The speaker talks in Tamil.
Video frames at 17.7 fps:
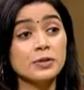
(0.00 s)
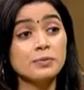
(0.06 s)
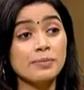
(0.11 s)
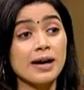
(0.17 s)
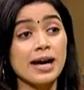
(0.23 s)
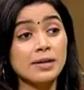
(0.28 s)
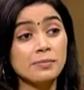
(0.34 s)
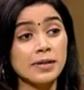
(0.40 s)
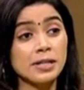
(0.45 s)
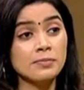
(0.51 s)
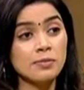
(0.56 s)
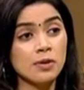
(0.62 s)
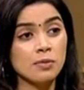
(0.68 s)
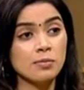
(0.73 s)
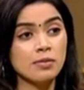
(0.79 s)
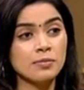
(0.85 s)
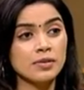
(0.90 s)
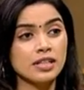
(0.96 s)
வரைக்கும் பேக் பெயின்
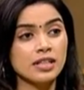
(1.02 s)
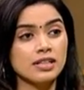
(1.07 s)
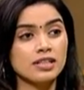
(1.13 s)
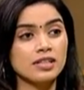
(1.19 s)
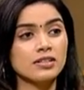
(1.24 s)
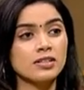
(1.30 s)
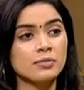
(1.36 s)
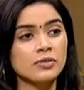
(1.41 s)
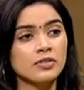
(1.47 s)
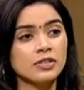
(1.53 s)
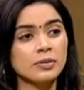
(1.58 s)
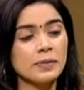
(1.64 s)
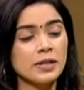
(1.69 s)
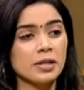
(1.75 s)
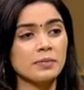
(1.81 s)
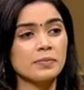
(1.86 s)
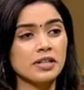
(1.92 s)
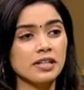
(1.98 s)
ப்ராப்ளம் இருக்காது அதாவது நம்ம வந்து
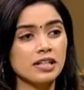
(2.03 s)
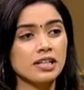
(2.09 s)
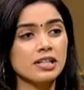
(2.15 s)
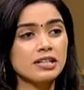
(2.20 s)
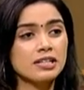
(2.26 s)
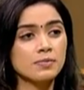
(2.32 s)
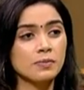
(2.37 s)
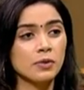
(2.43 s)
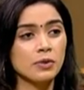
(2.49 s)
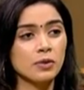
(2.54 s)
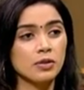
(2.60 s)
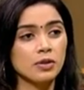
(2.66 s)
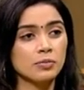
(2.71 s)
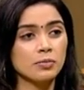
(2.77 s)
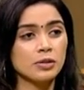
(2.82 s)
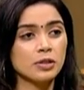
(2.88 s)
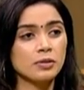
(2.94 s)
பெரிய பெரிய ஹீல்ஸ் போடுறோம் அது